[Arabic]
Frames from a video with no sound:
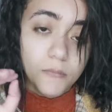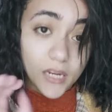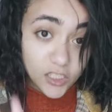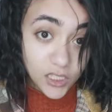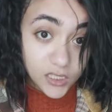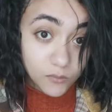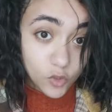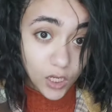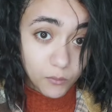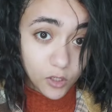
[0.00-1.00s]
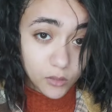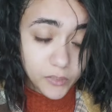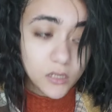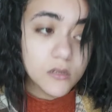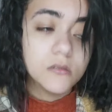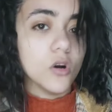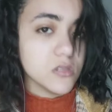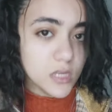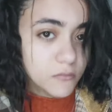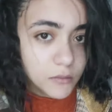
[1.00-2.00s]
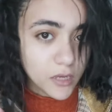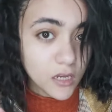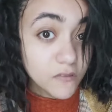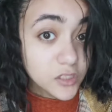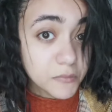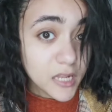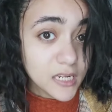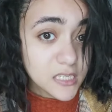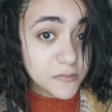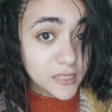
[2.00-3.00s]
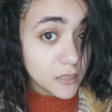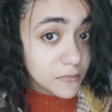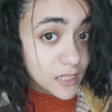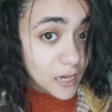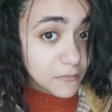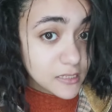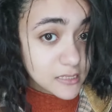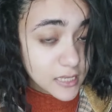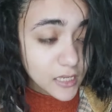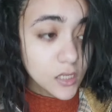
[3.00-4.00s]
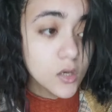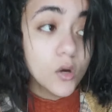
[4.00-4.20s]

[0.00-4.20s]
بلاش تعتمدوا على البرامج معظمنا ما يعرفش ميكانيزم التمرين عامل ازاي